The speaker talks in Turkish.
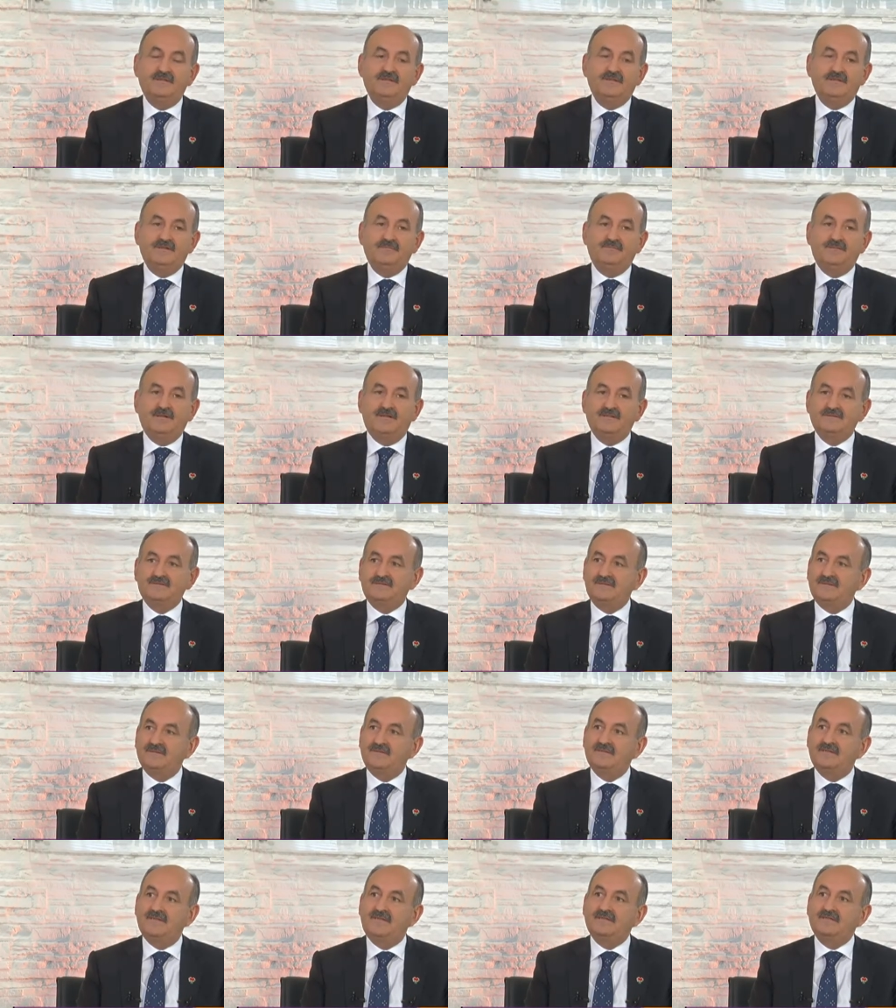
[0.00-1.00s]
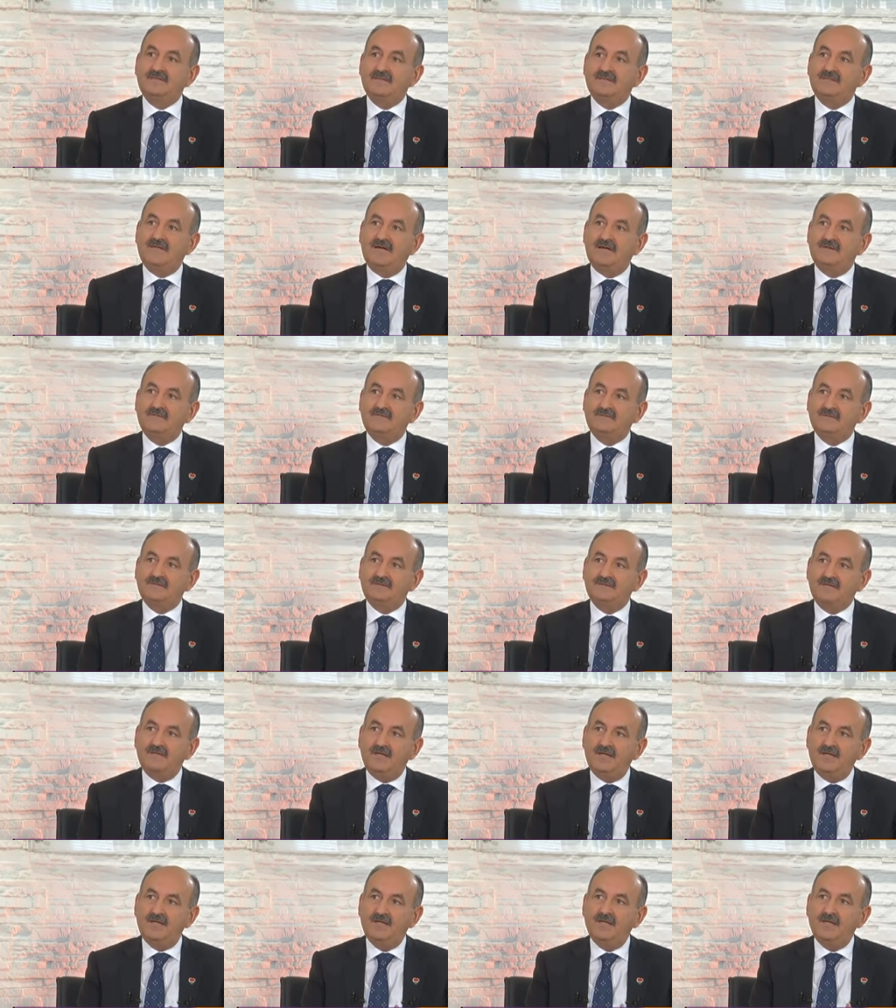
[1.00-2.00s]
gibi hastalıklar
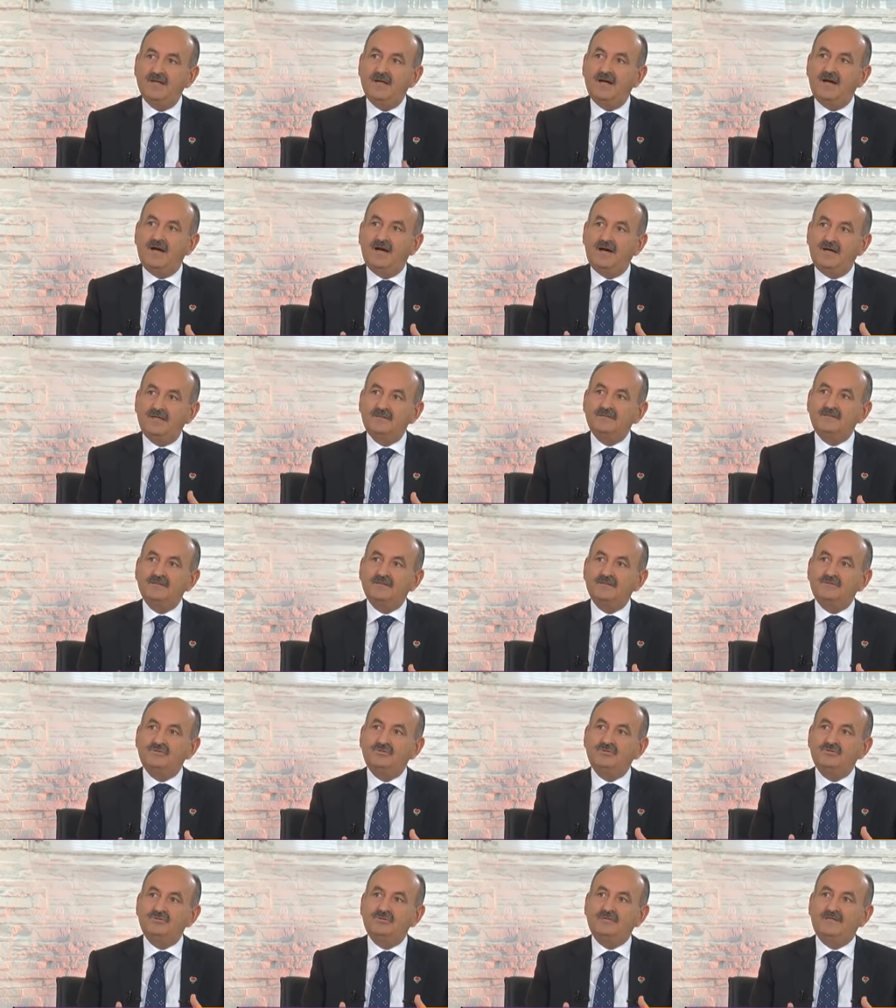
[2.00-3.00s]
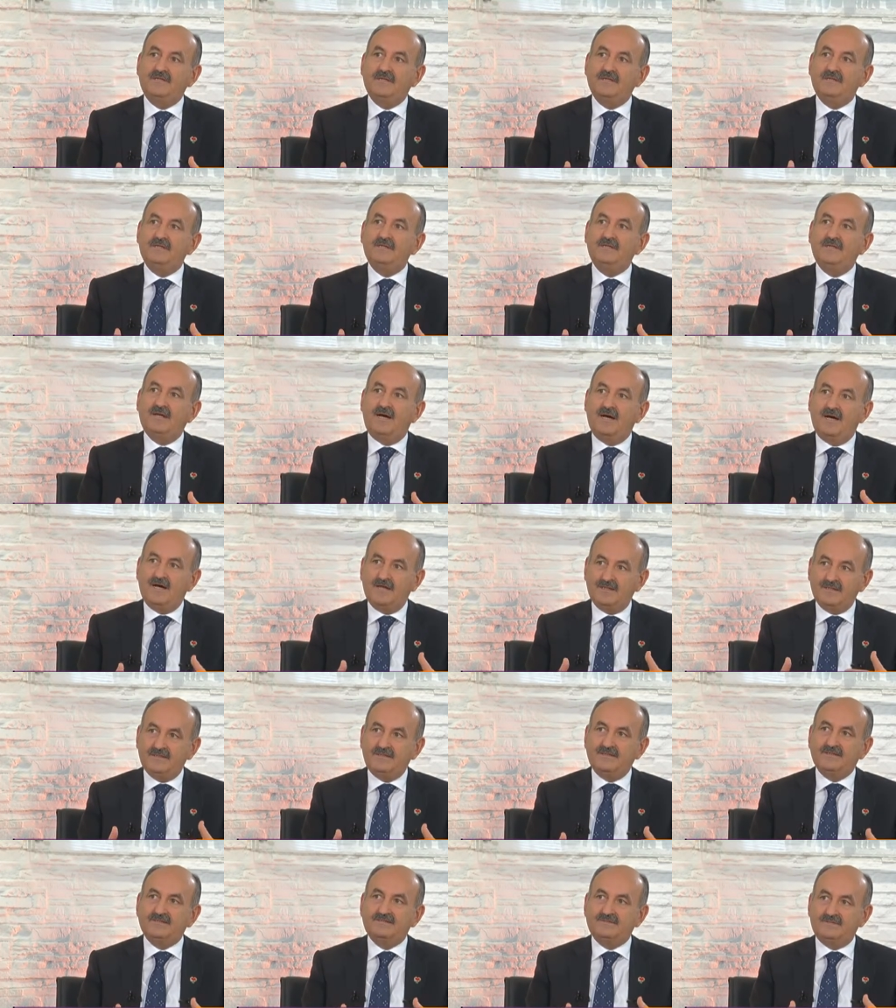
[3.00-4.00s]
tedavisinde artık Türkiye'nin
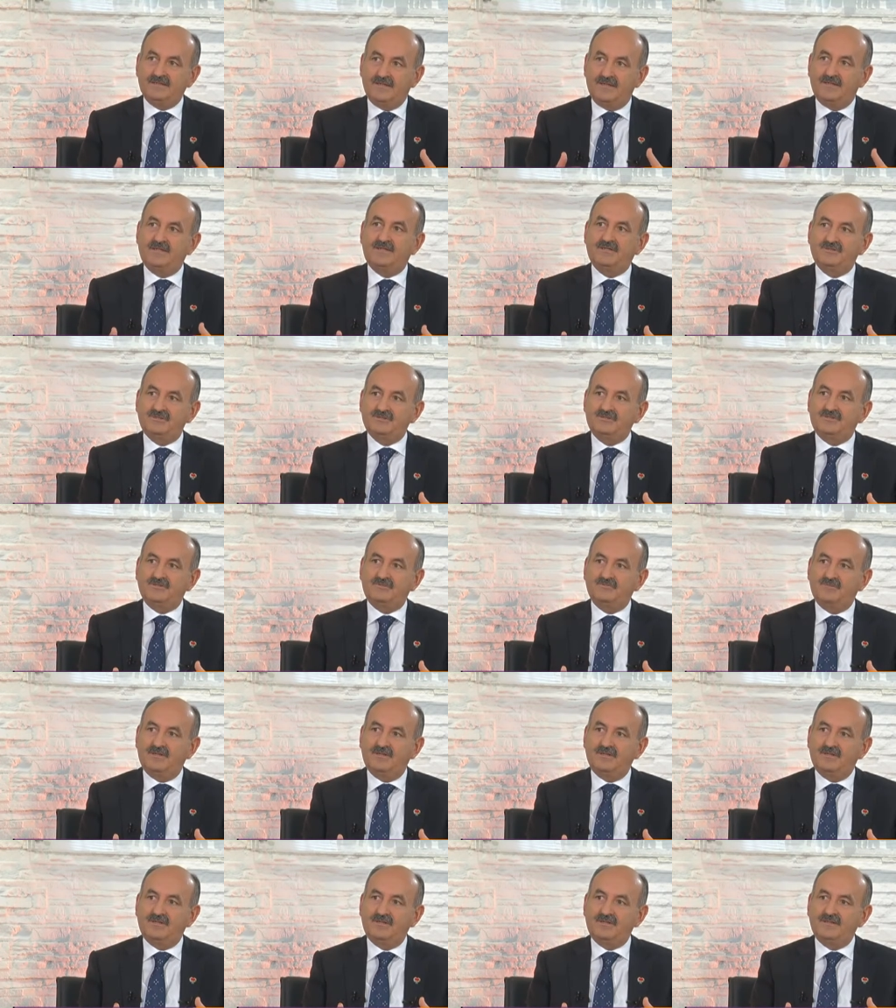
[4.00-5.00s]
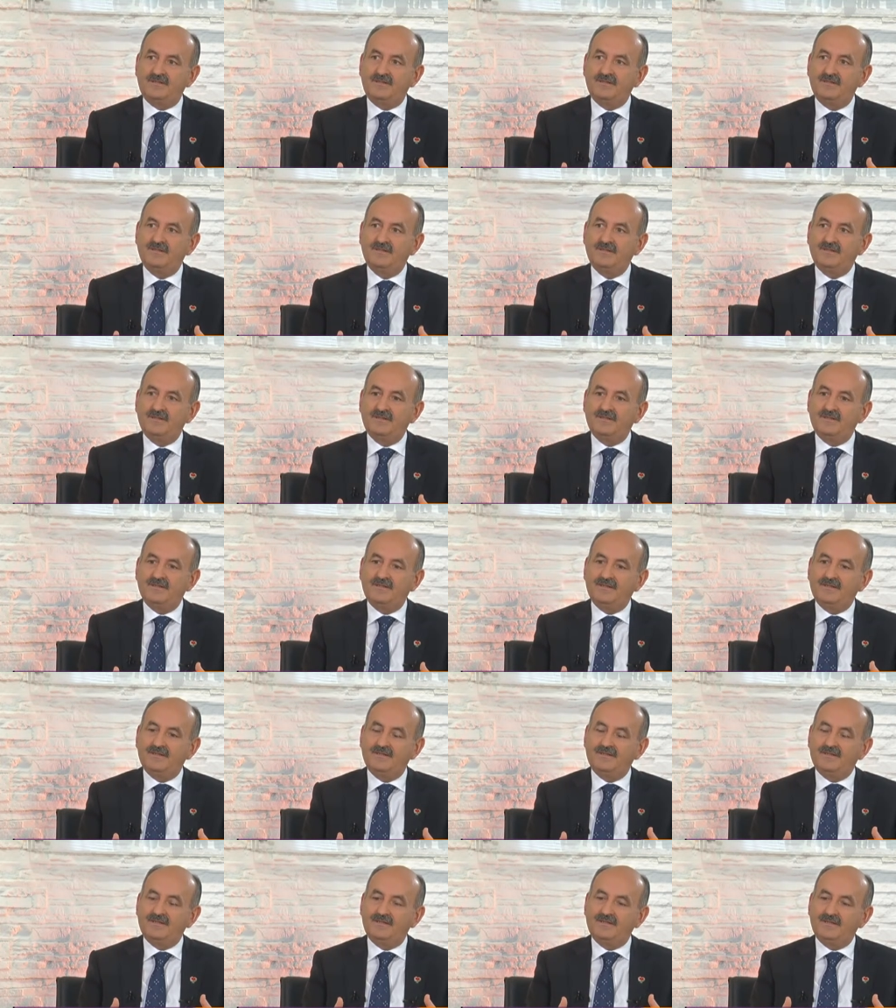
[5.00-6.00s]
argesi, araştırmaları
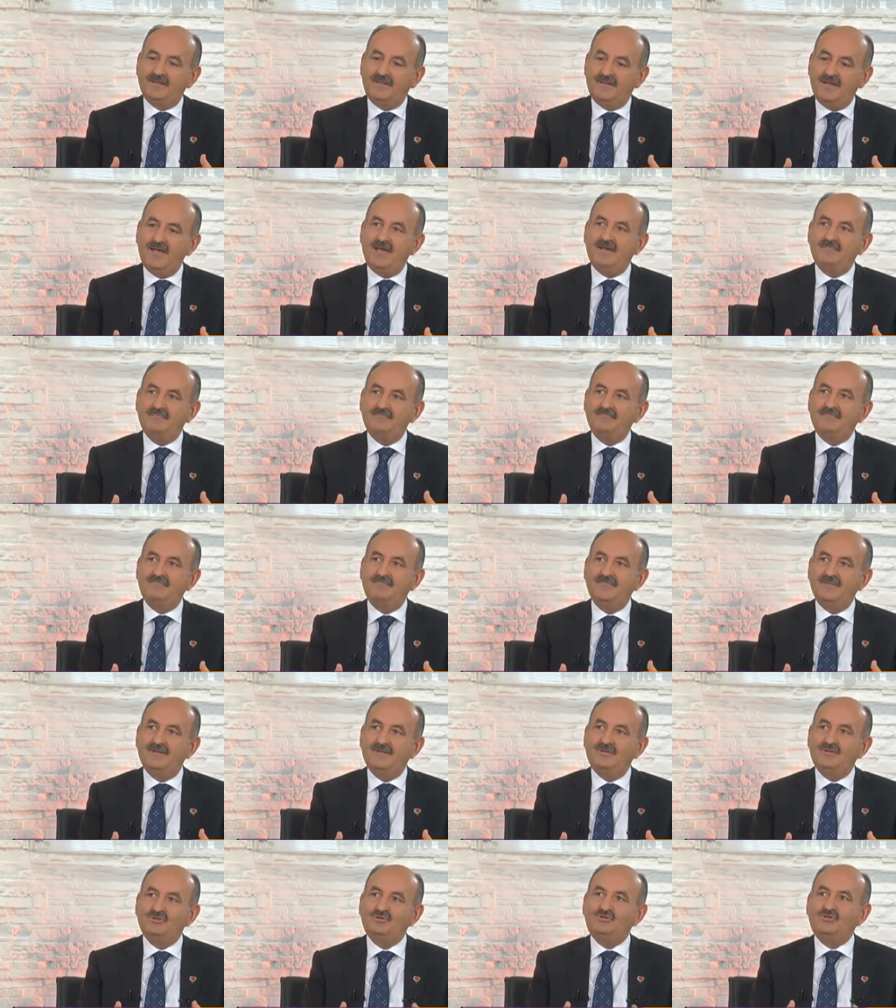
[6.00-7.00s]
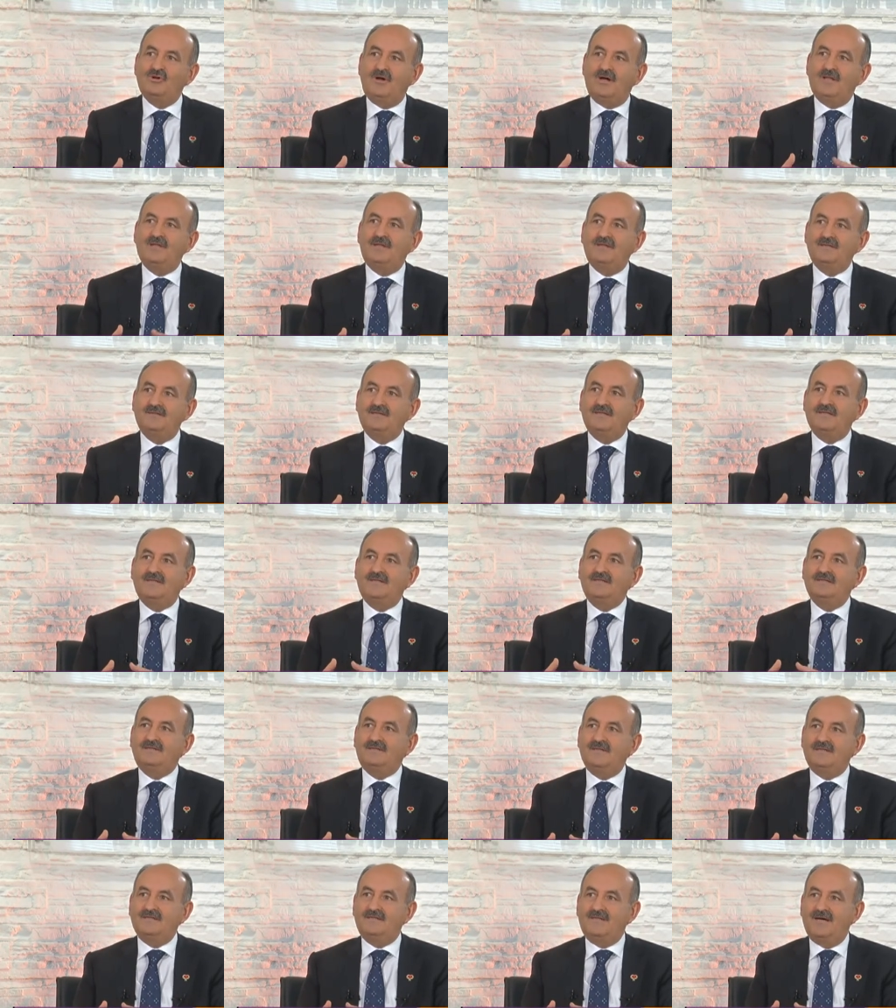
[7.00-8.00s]
e, hem şu alandaki
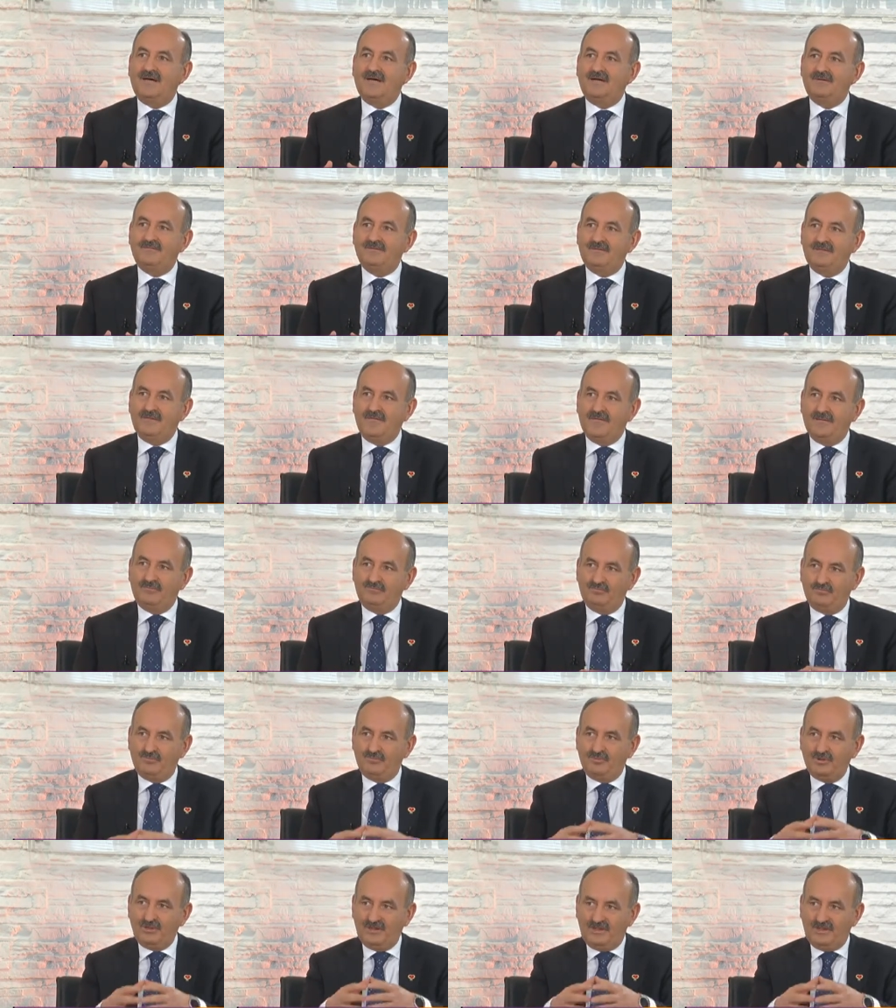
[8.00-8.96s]
tedaviye bu